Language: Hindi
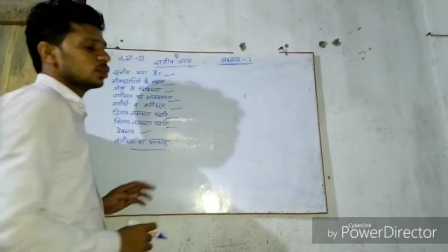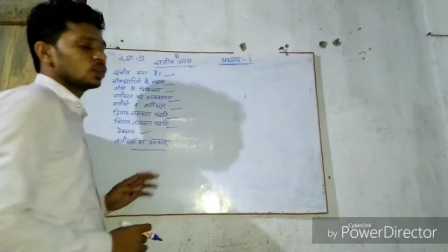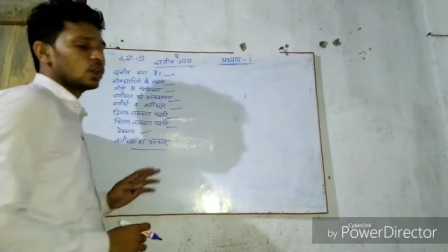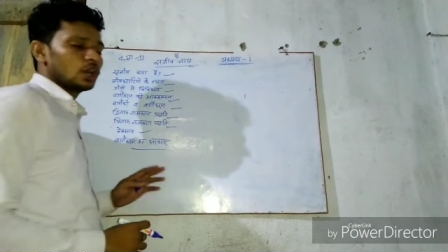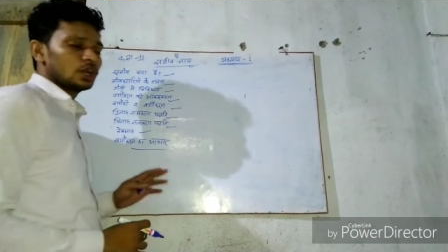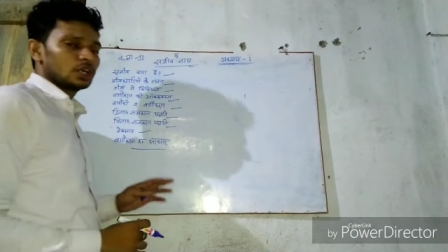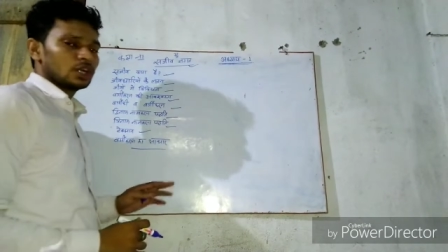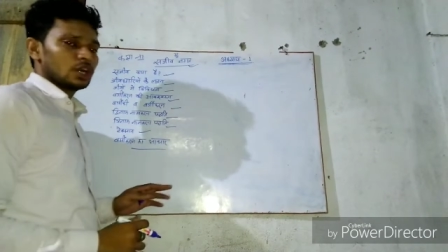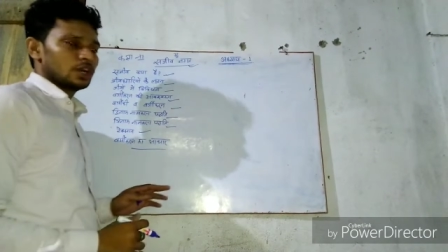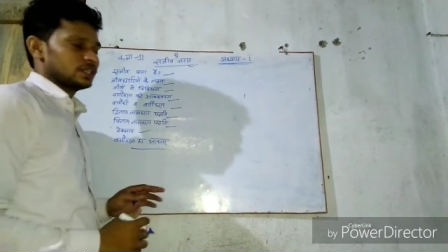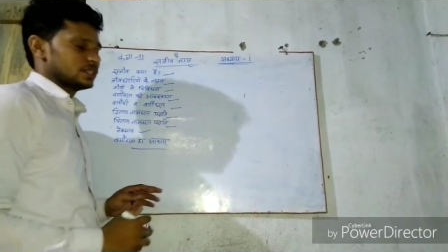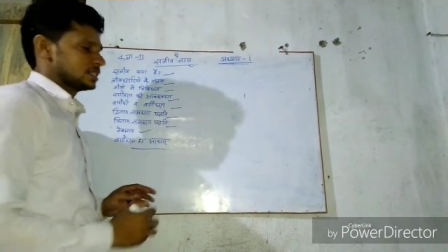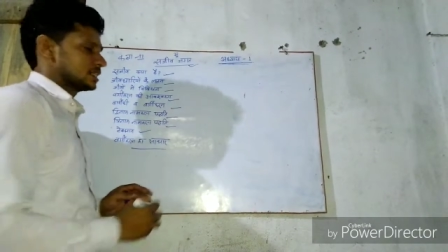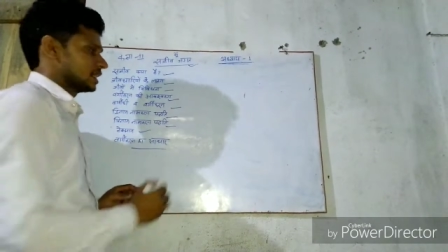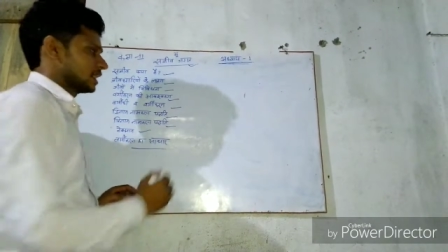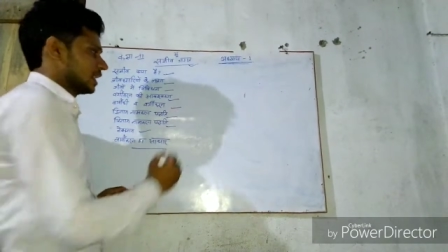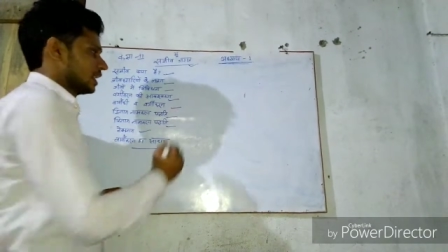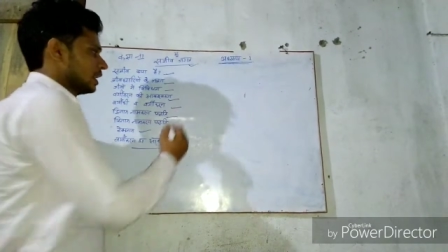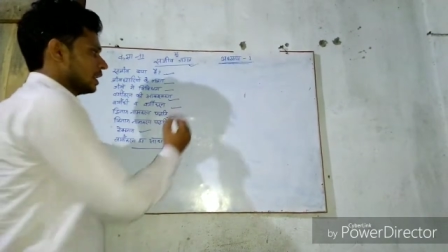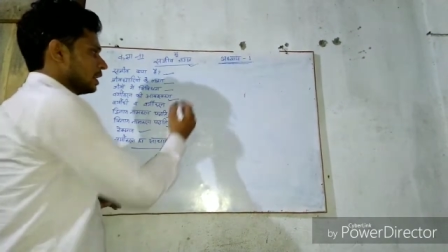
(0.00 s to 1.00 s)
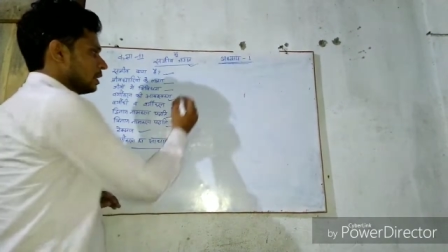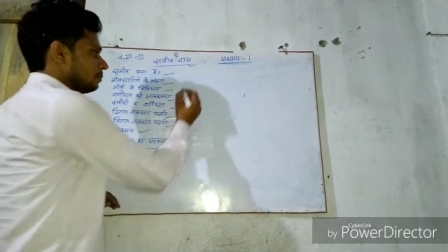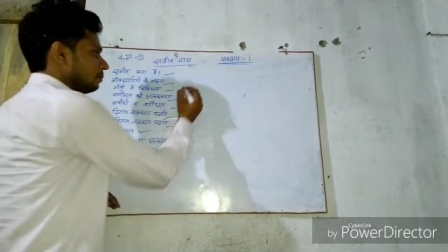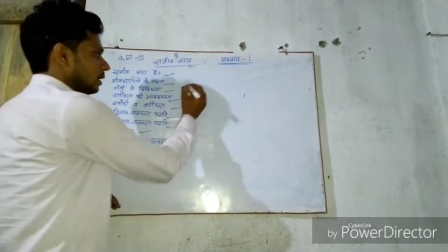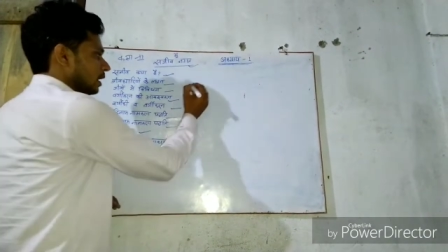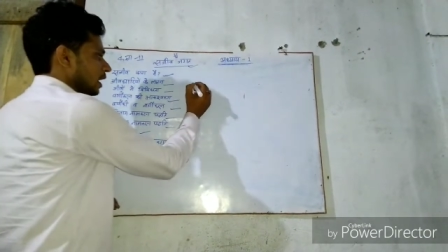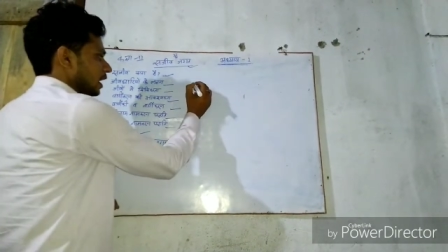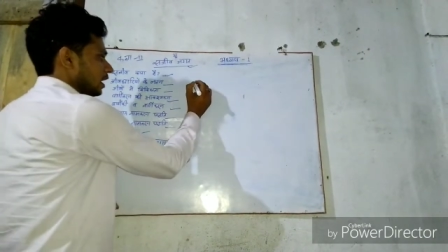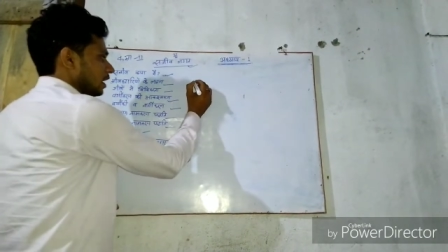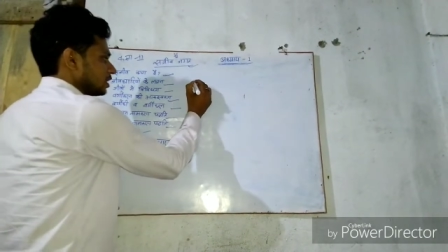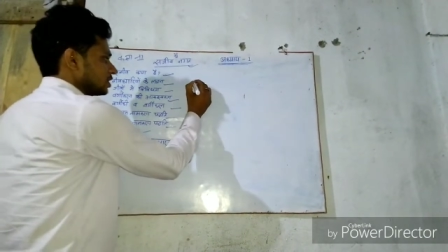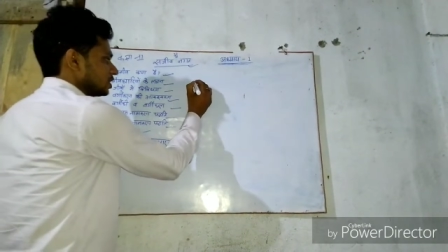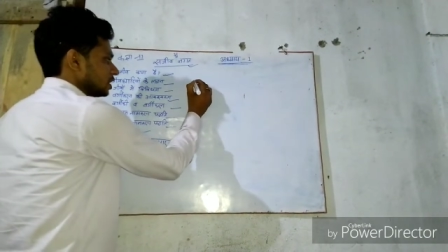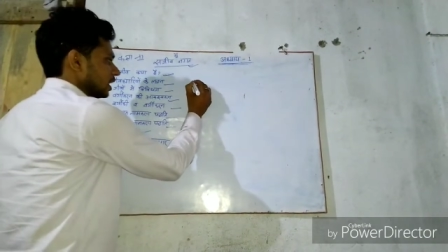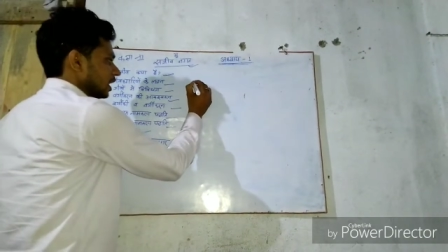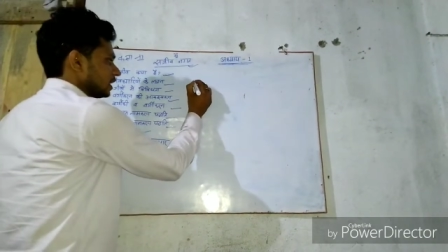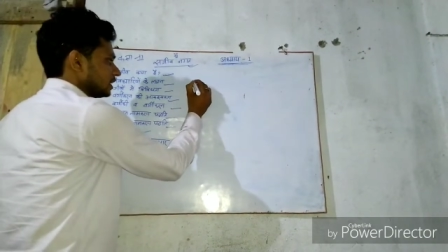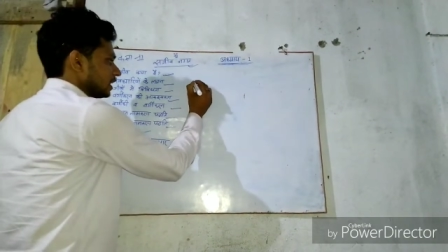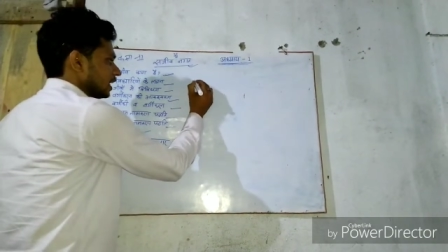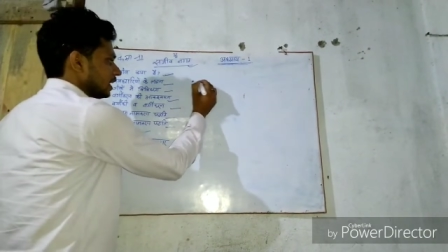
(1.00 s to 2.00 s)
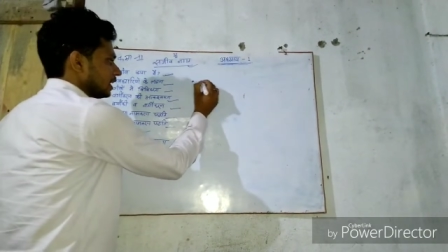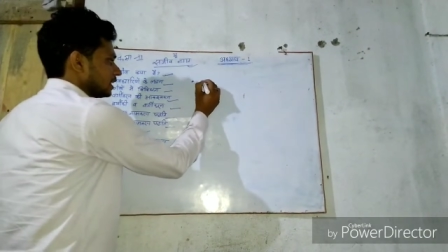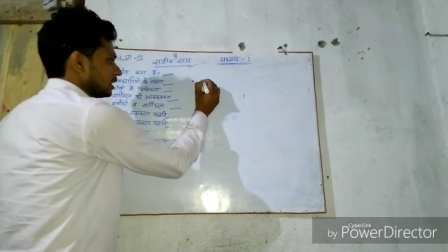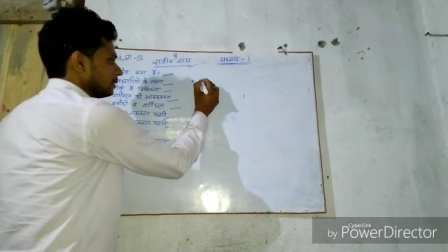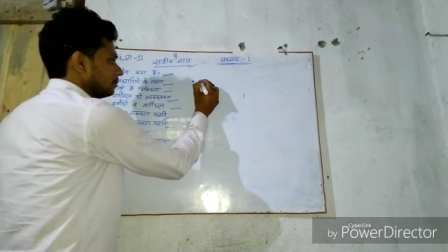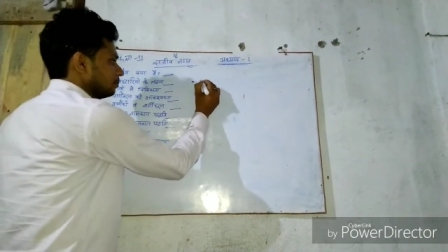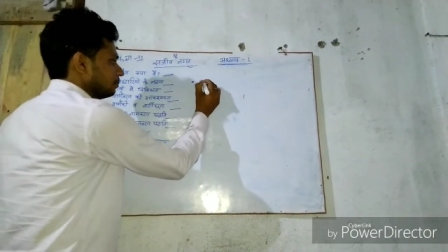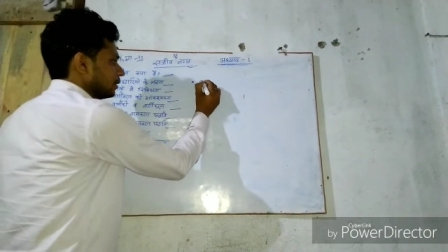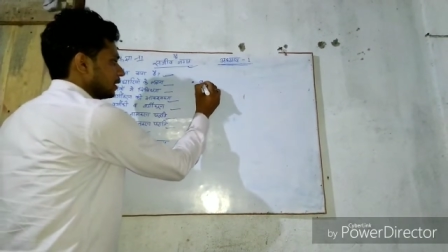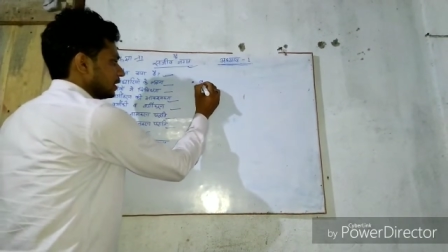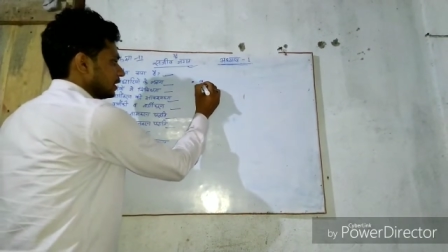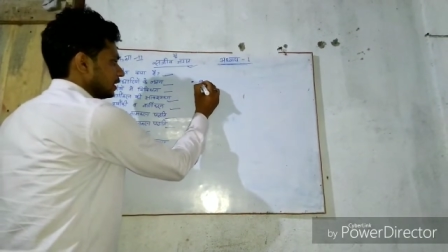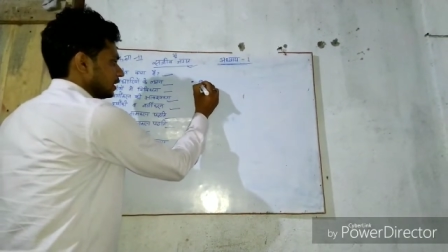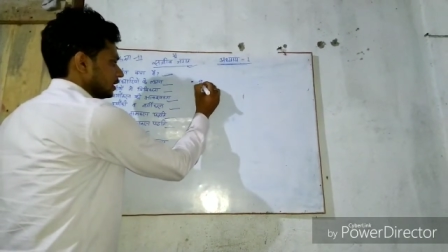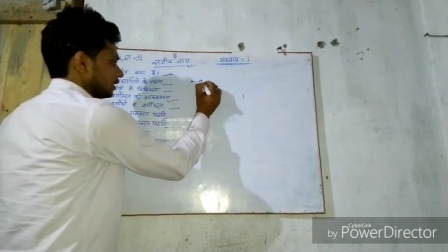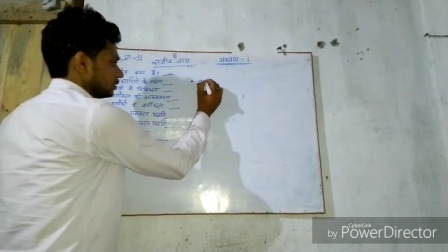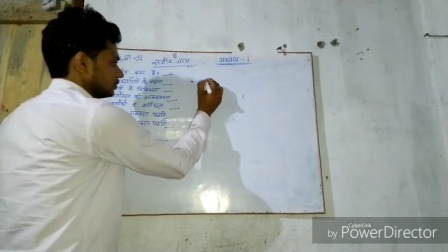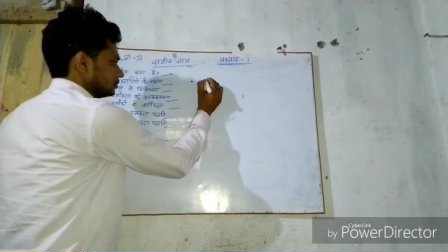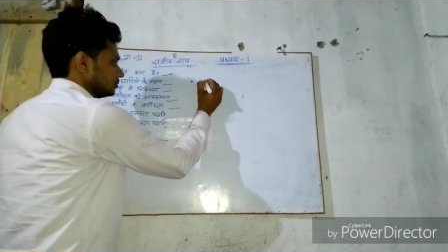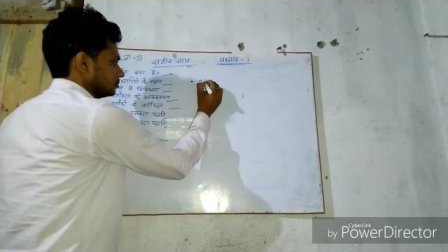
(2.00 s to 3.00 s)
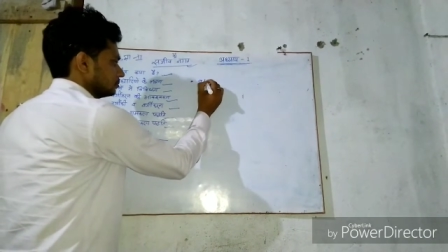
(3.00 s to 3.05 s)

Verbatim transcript: कौन कौन से हैं पहला लक्षण आता है कि वृद्धि